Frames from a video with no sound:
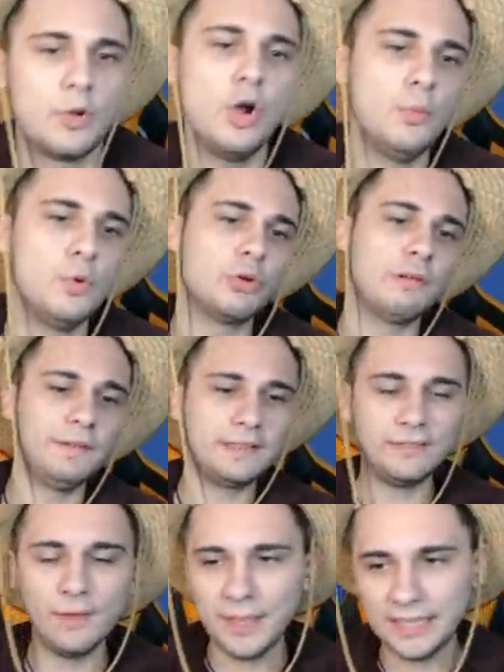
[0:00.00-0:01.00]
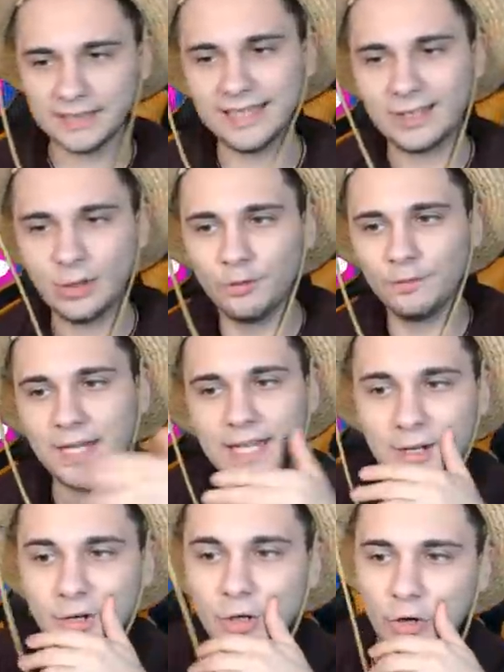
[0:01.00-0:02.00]
Comunque, effettivamente,
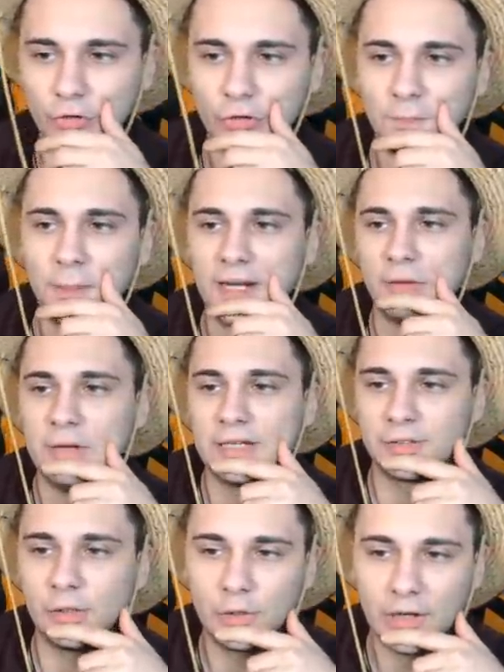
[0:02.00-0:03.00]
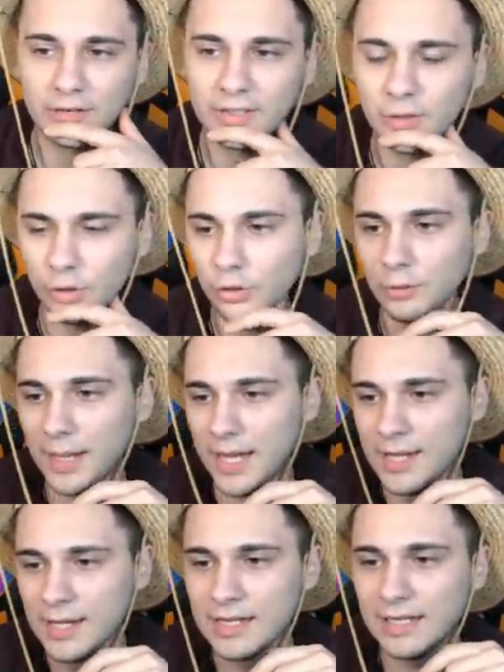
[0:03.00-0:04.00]
conviene o no shoppare questo? Allora, secondo
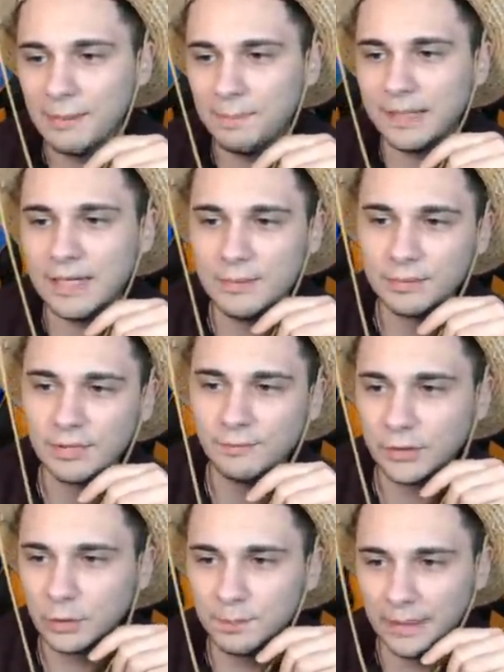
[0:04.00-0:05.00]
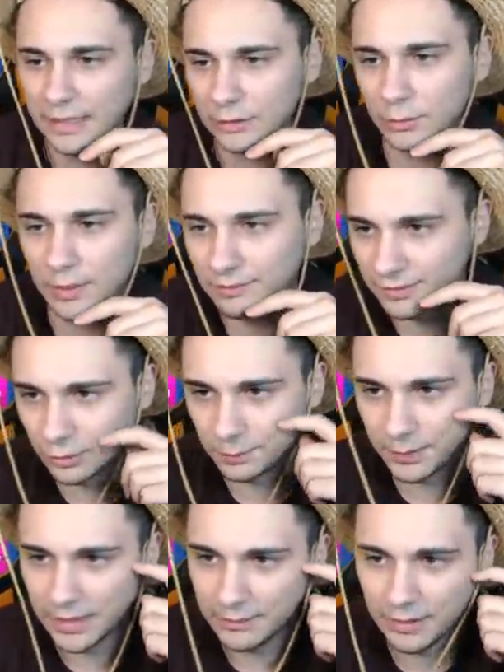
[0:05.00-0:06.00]
me l'Epic Games ha fatto un pacchetto mai visto
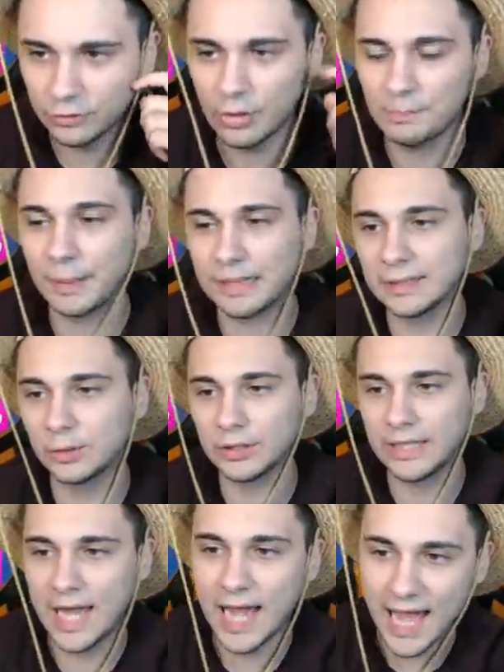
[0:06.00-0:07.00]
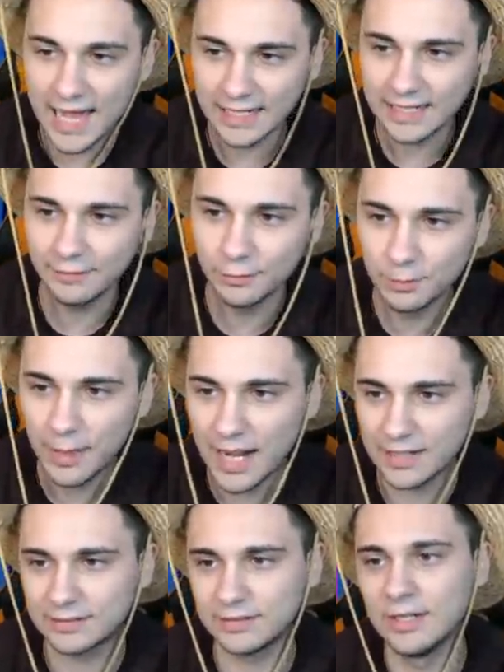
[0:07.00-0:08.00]
prima, cioè un pacchetto che dà anche
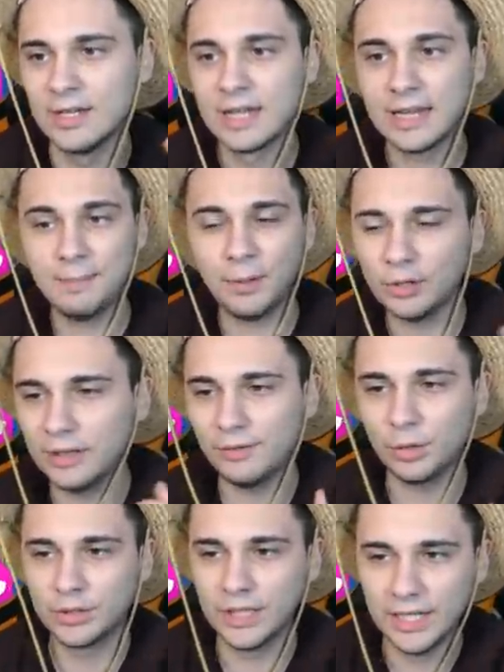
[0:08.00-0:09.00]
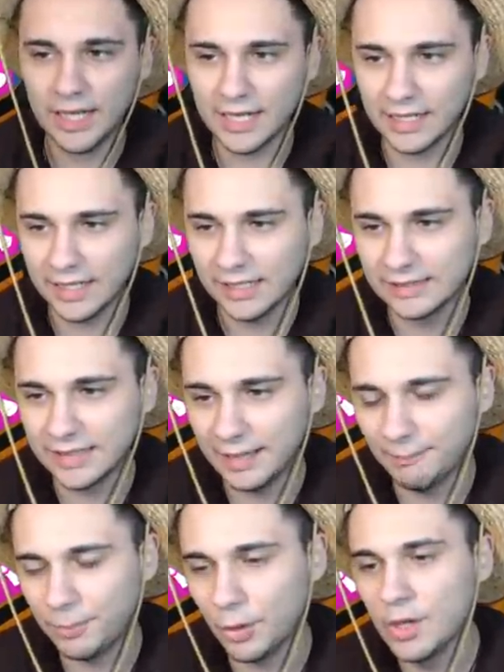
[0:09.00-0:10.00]
V-Bucks, che però devi ottenere nel
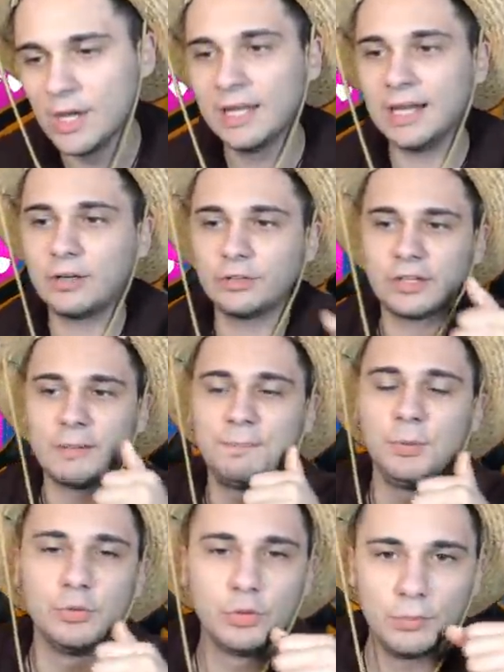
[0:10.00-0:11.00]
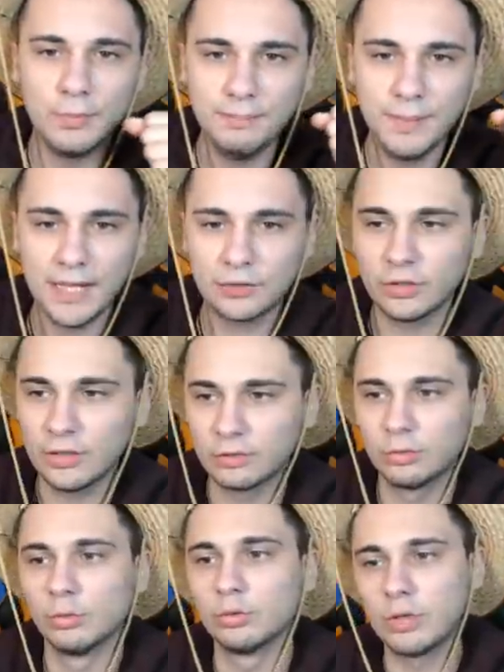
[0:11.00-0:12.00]
tempo. La cosa che più non mi piace in
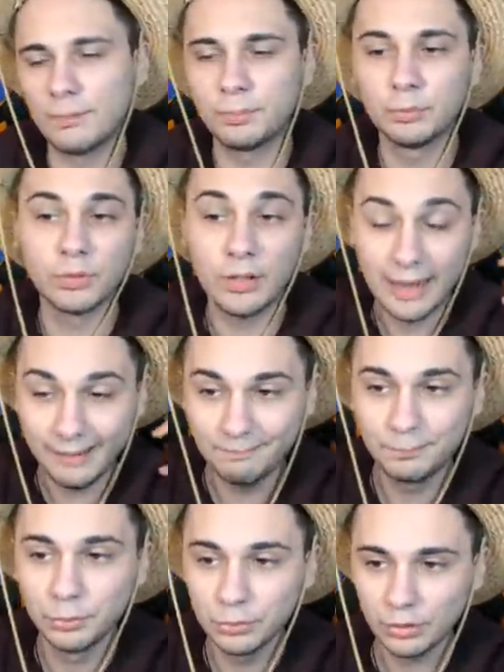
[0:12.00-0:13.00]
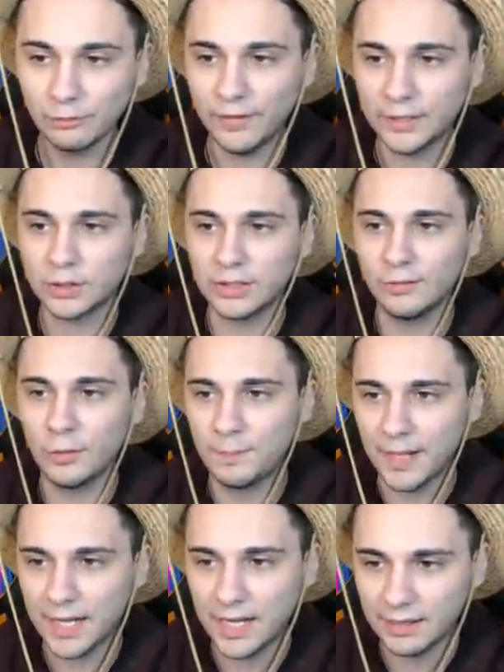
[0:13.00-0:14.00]
assoluto è, è appunto il fatto che devo
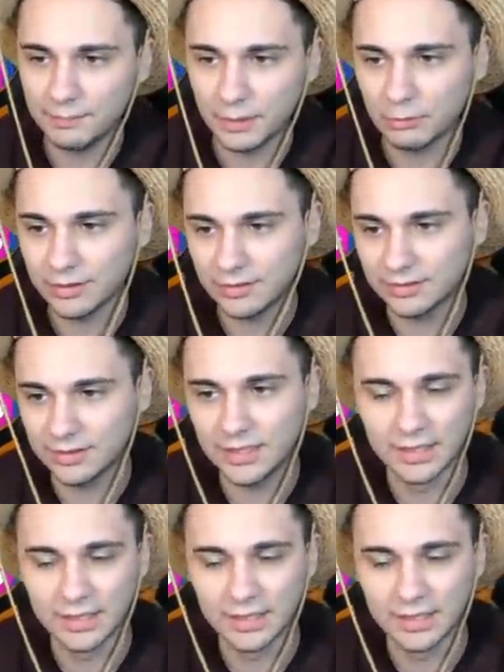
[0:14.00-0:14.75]
pagare per questa skin,